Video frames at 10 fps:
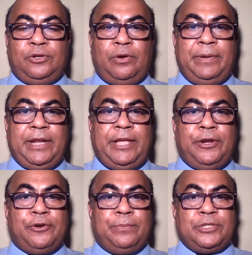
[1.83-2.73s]
রবের
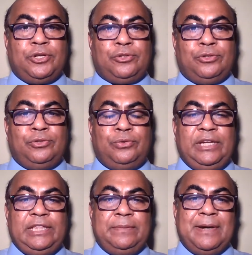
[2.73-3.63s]
কিংডমে যত
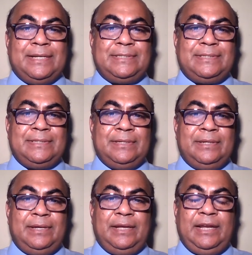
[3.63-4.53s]
দুর্নীতিবাজ
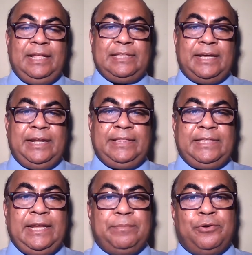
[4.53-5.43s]
নেতা
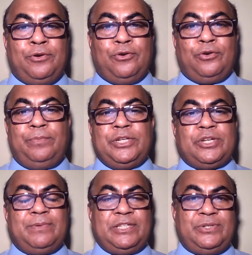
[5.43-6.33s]
নেত্রী এবং কর্মী
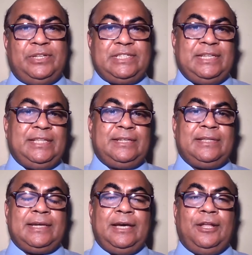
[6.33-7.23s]
সমাজ রয়েছে এদের
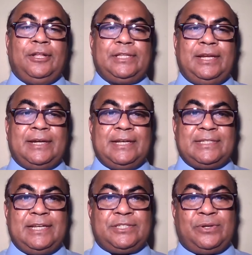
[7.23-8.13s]
থেকে আল্লাহ তালার
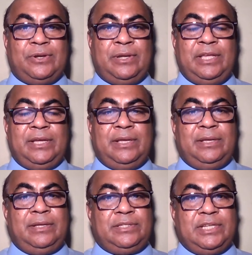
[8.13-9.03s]
কাছে আশ্রয়
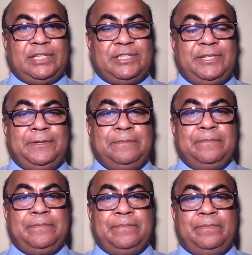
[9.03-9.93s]
চাচ্ছি
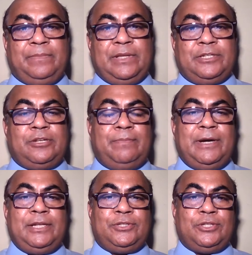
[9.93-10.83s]

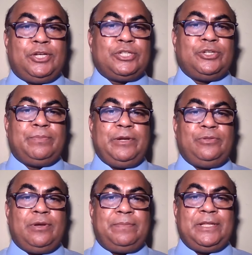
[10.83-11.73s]
সম্মানিত দর্শক
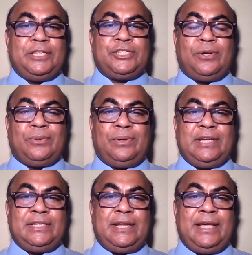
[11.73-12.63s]
বৃন্দ আপনাদের
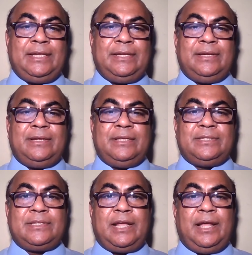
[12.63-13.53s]
সকলকে জানাই
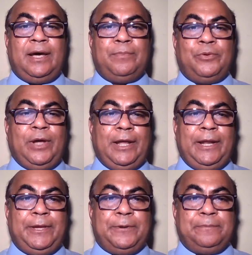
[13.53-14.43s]
সালাম
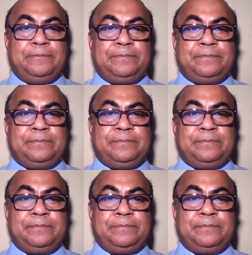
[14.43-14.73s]
আলাইকুম